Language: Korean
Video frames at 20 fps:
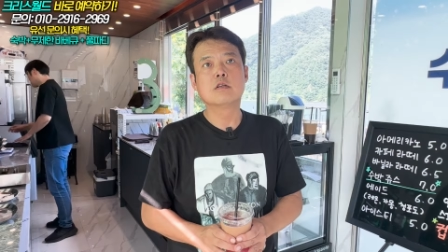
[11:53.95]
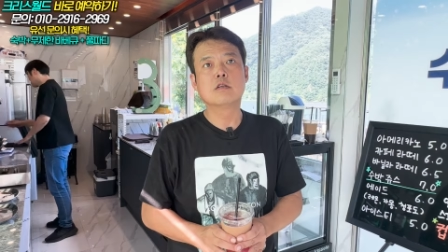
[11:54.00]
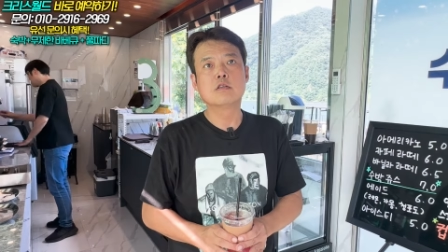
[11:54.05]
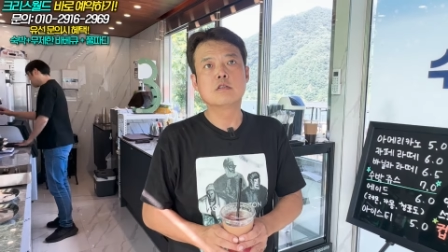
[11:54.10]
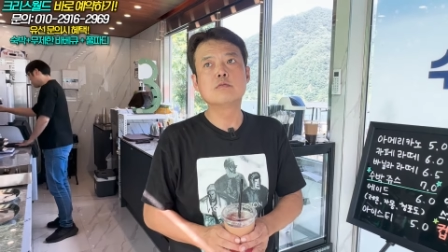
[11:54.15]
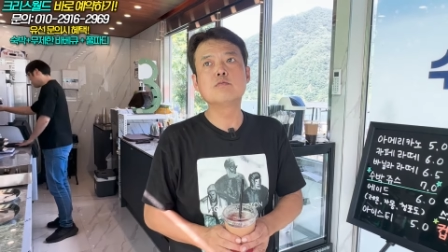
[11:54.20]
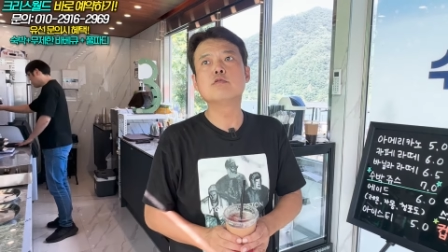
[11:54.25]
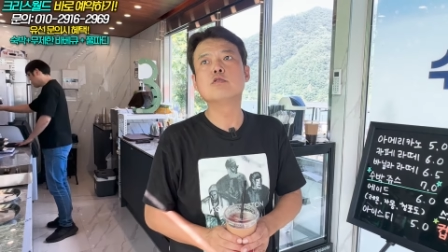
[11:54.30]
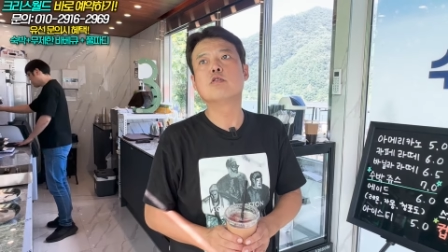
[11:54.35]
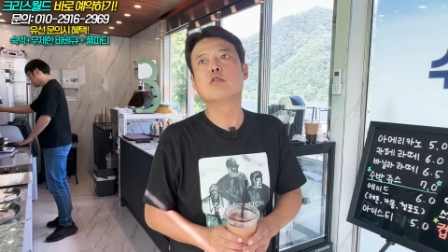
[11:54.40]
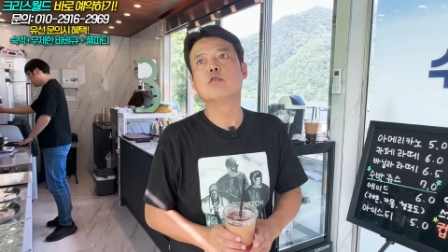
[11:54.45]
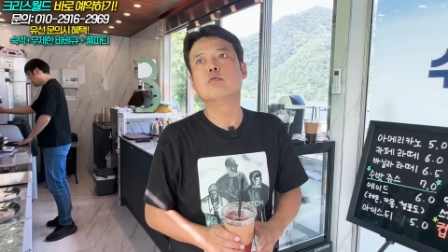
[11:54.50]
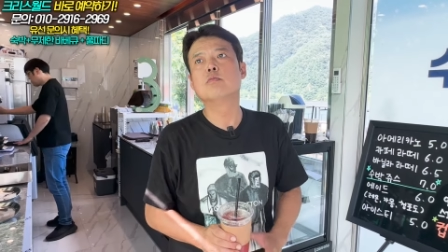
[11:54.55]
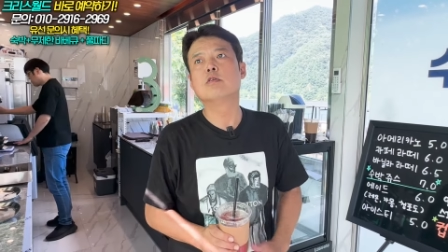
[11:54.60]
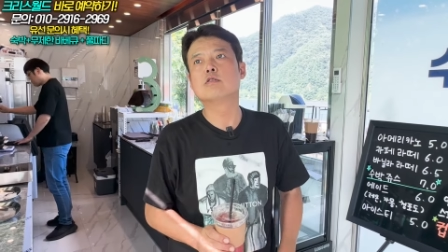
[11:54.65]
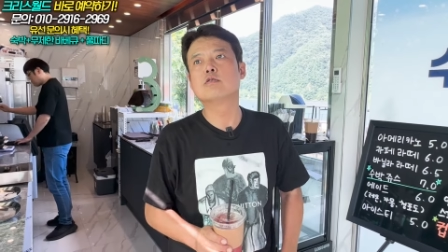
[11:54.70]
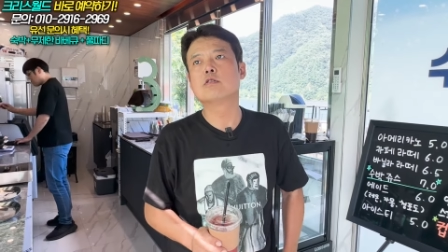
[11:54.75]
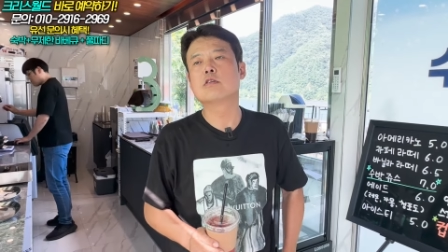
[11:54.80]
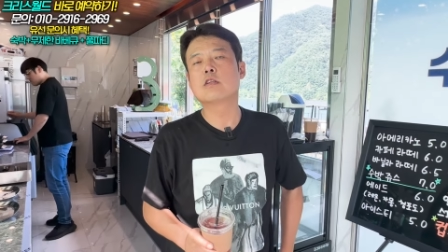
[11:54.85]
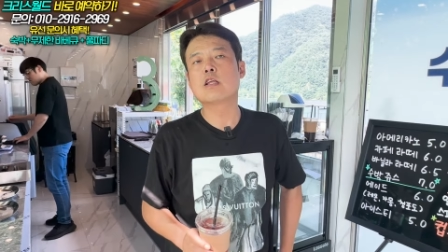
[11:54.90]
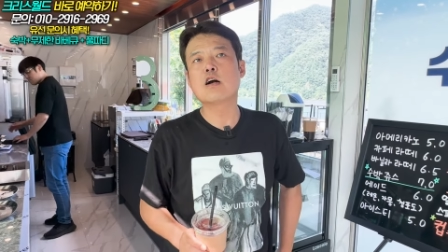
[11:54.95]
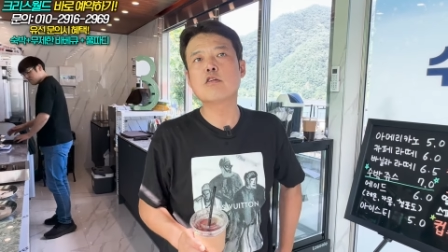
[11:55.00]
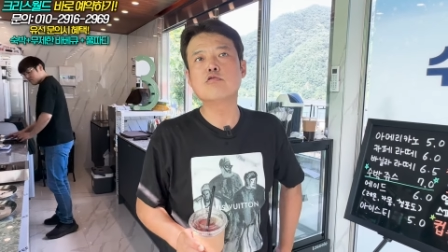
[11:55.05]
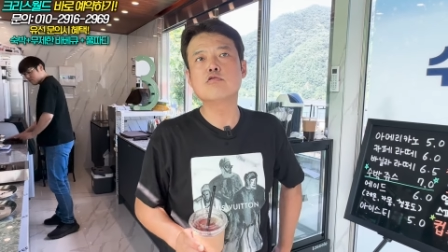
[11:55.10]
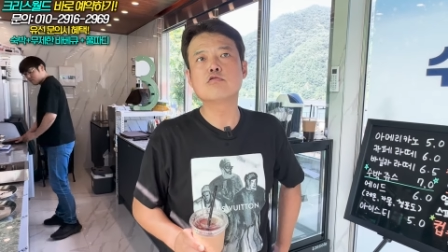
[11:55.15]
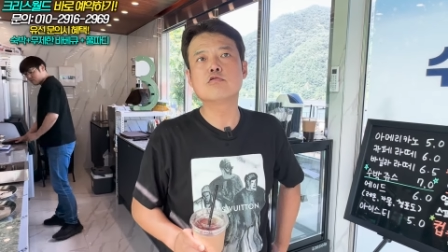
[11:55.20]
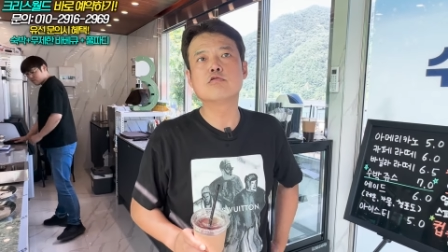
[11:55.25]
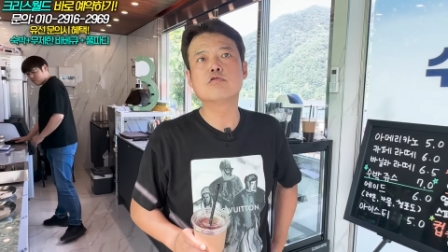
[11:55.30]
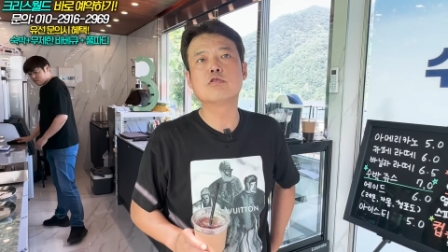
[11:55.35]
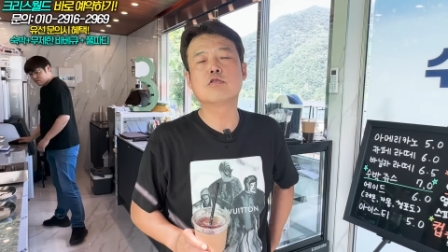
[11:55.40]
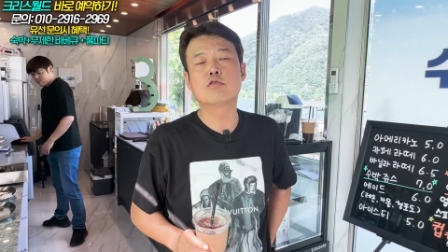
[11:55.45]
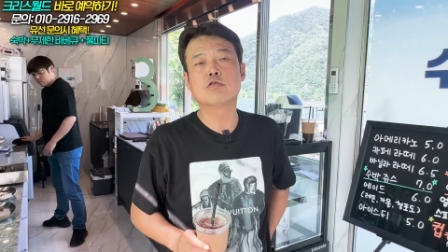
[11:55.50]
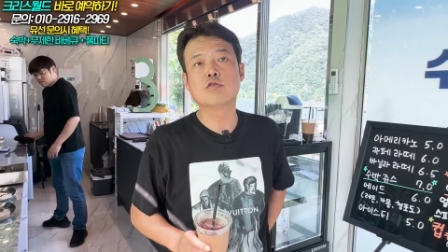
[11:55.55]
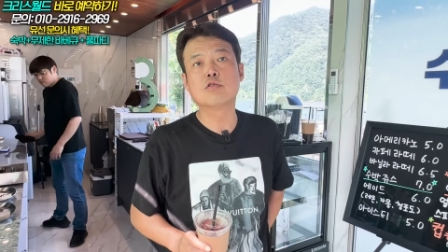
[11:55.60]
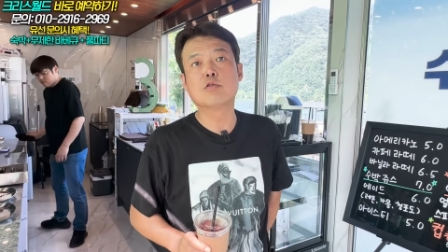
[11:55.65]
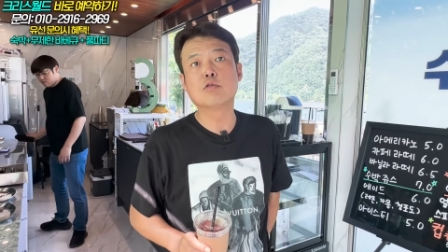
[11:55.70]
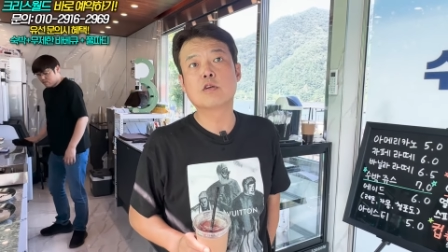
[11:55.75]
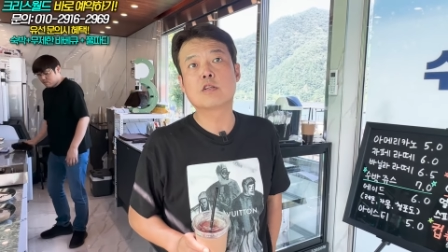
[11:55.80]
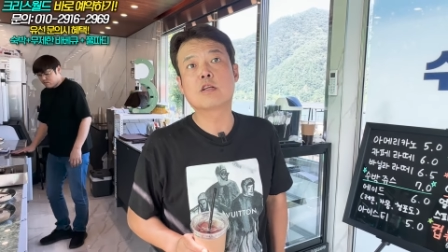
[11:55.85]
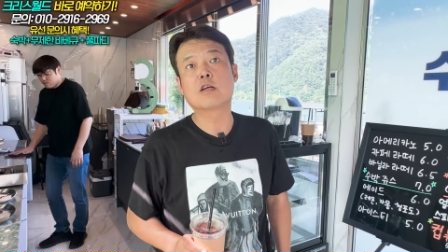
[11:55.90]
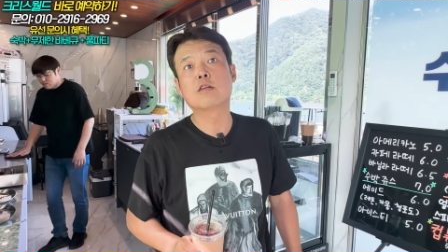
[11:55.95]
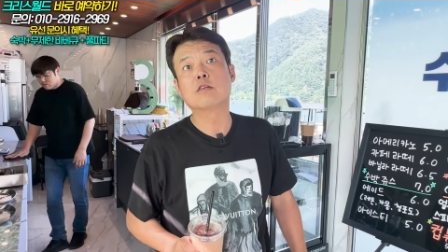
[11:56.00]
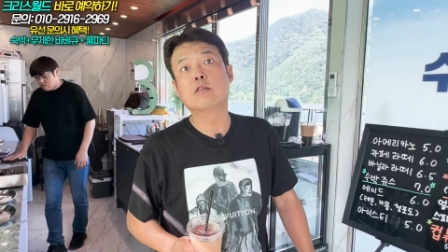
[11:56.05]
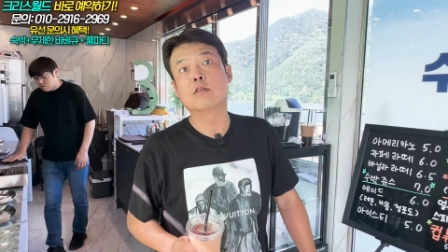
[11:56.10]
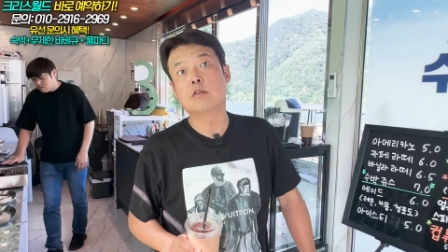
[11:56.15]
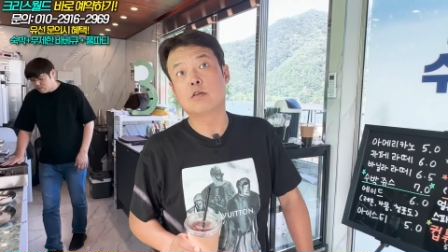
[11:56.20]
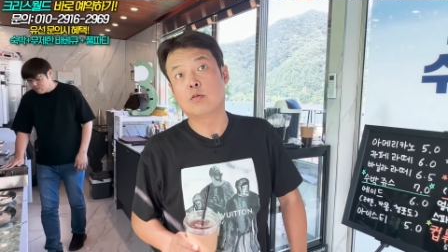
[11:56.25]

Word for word: 심지어 얼마 전에 탕후루 이거 들어오겠다는